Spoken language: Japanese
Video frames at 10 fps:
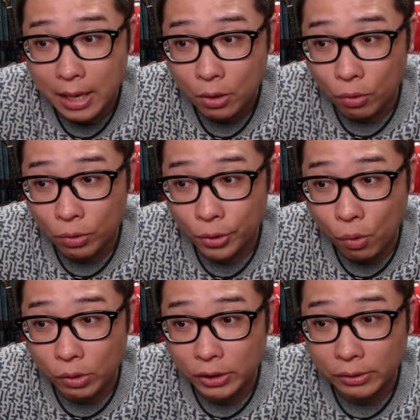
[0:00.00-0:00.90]
この
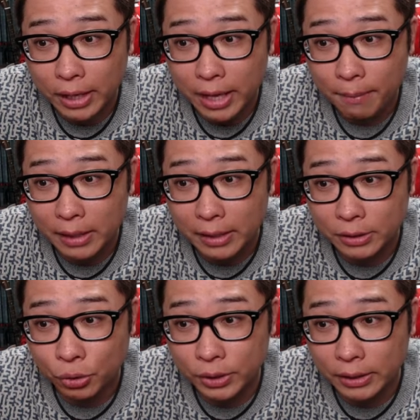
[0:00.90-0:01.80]
横軸でね、また
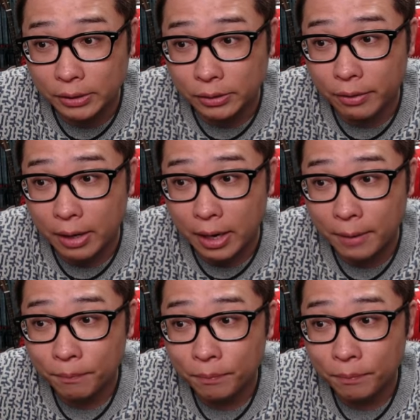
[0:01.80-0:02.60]
調整作ってるから。